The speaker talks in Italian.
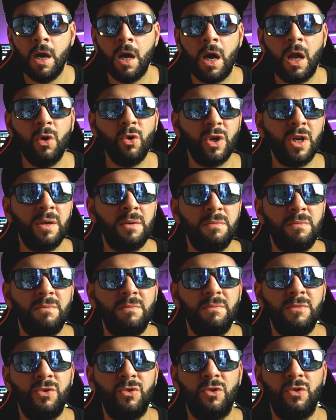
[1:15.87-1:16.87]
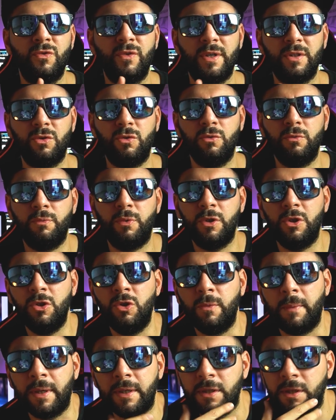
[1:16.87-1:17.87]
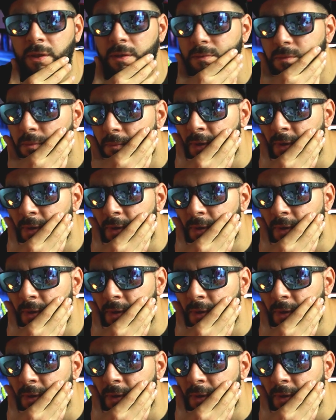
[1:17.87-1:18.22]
Allora mi sono fatto un po' di domande.